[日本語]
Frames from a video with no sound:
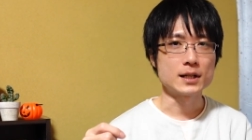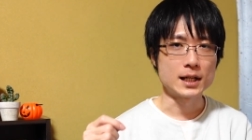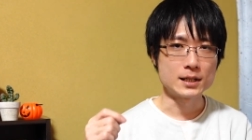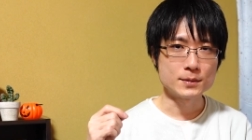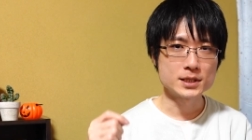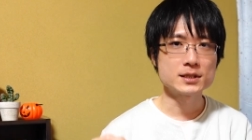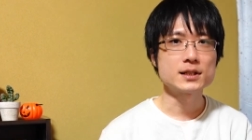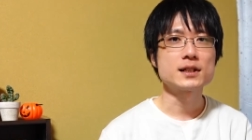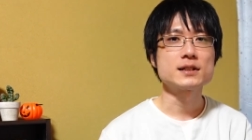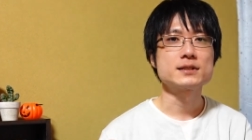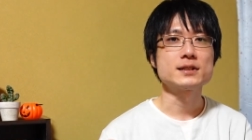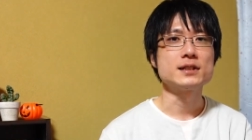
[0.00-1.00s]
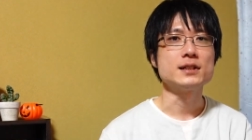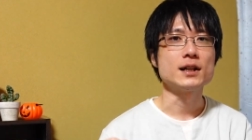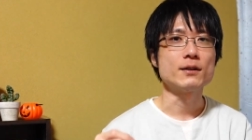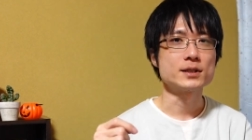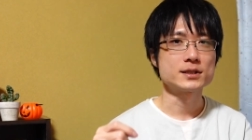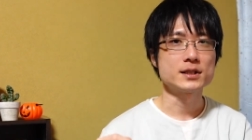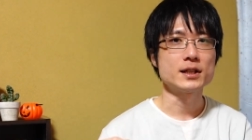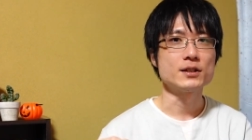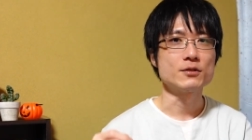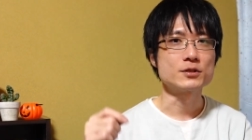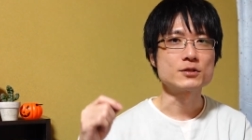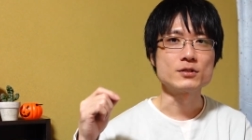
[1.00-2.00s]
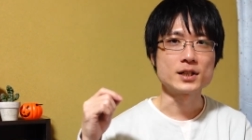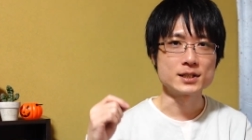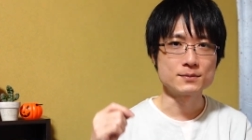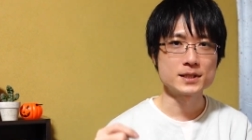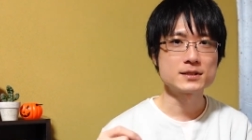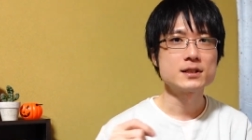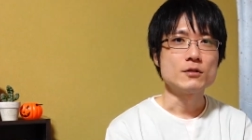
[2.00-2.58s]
ありましたら、ぜひ合わせてよろしくお願いします。